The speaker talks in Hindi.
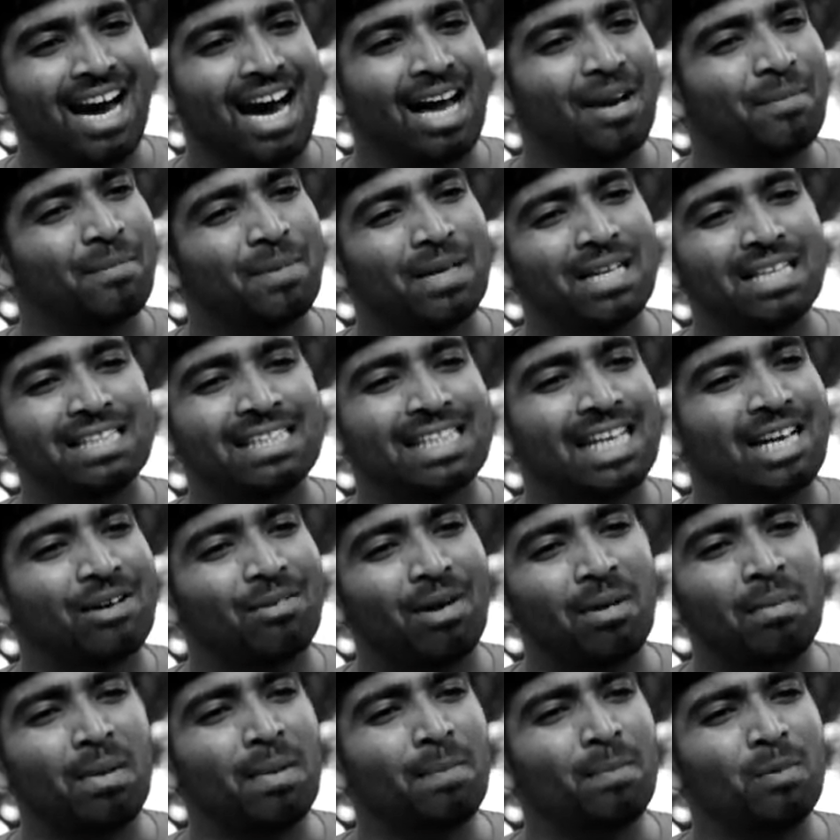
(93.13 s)
और मेरी
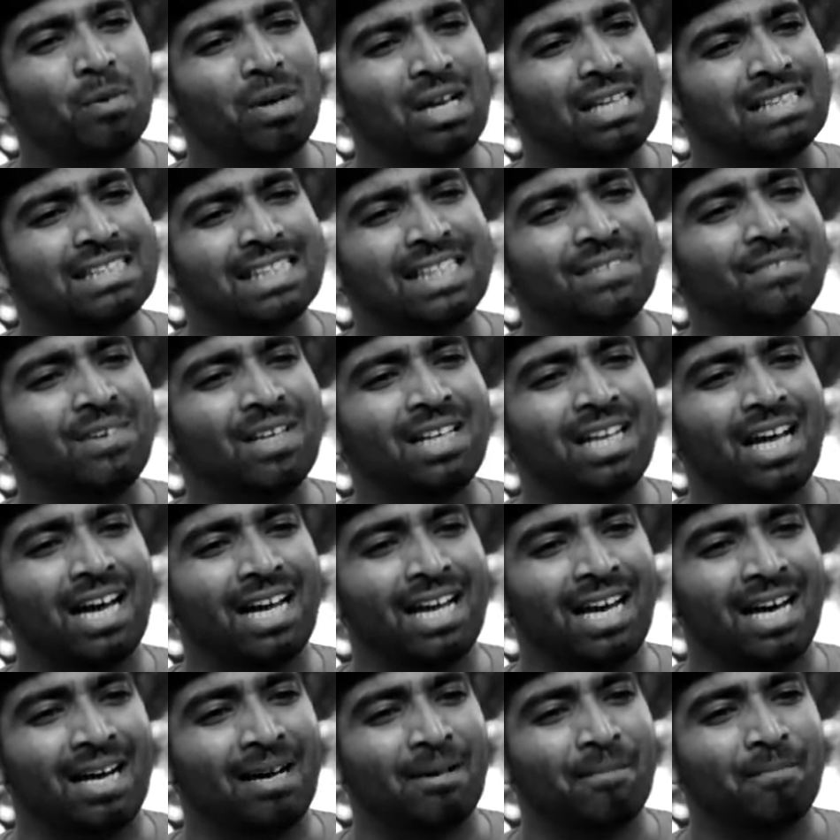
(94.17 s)
सेवा में पूरा जीवन
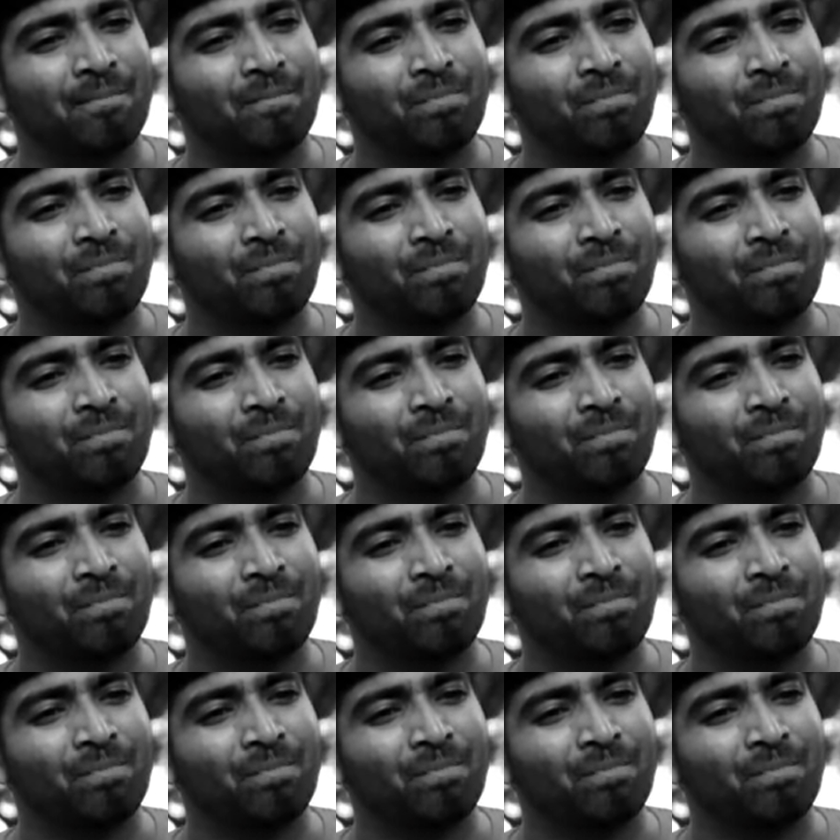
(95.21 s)
लाया